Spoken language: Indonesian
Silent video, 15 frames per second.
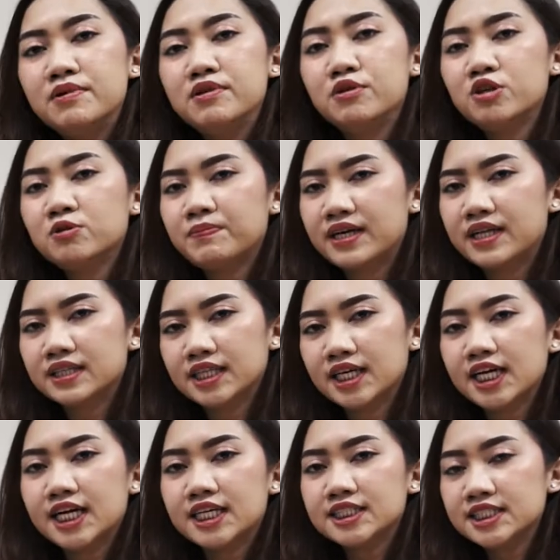Menurut
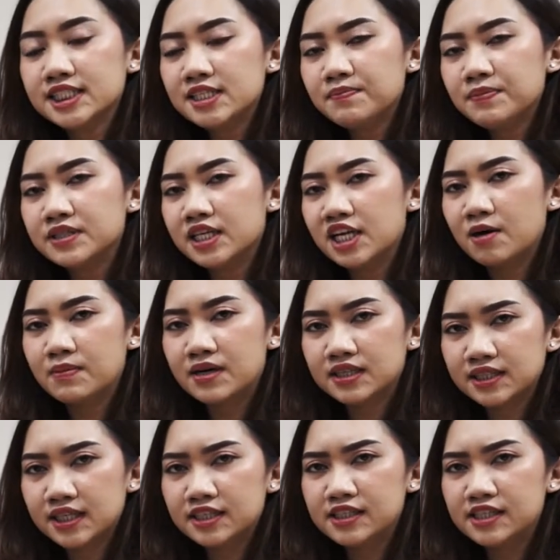PLT Kasi, penyelamatan